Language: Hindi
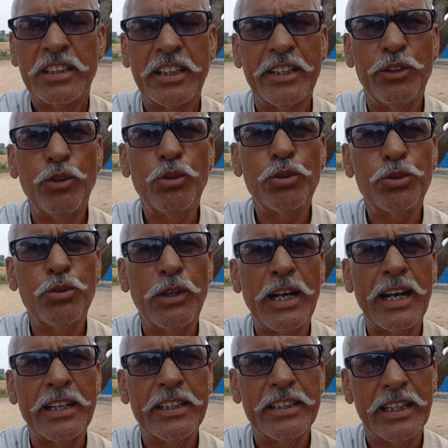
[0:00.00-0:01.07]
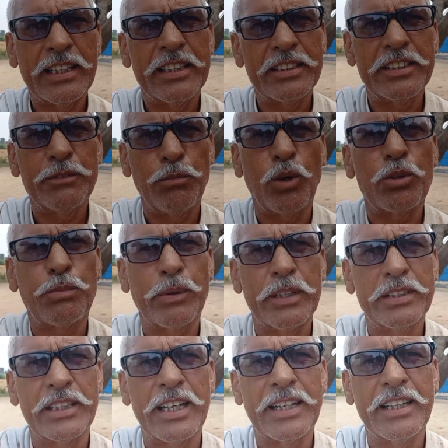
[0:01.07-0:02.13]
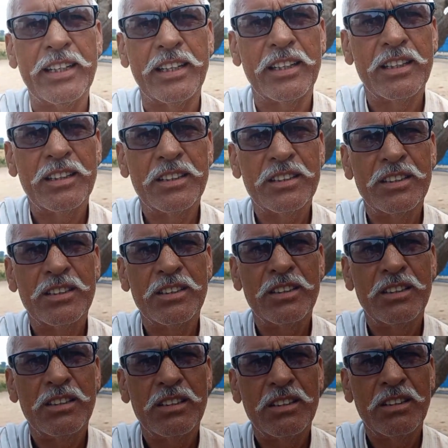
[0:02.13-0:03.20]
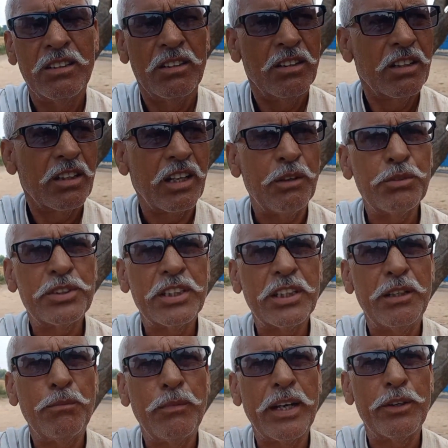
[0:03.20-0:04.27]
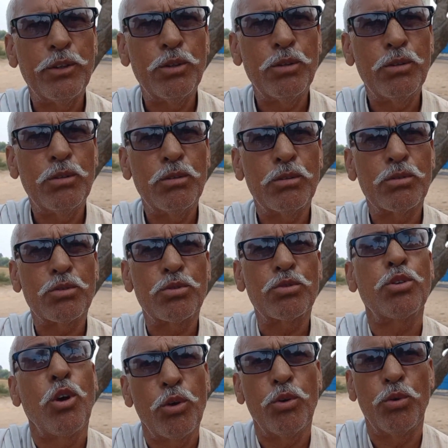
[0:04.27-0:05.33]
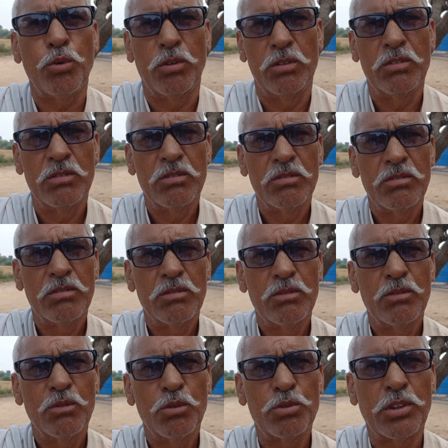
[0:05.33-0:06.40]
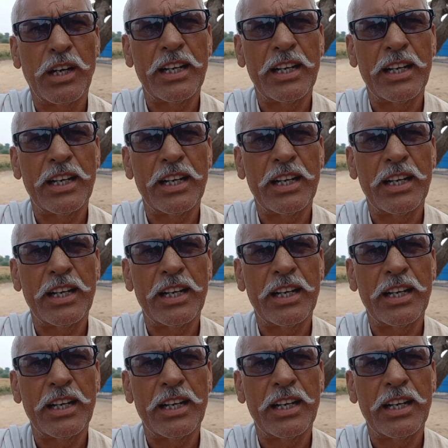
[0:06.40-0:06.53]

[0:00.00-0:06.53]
के लोग जो है आने जाने से बहुत परेशान है कितने लोगों को निकलना रहता है कम से कम मान लो सौ लोग उस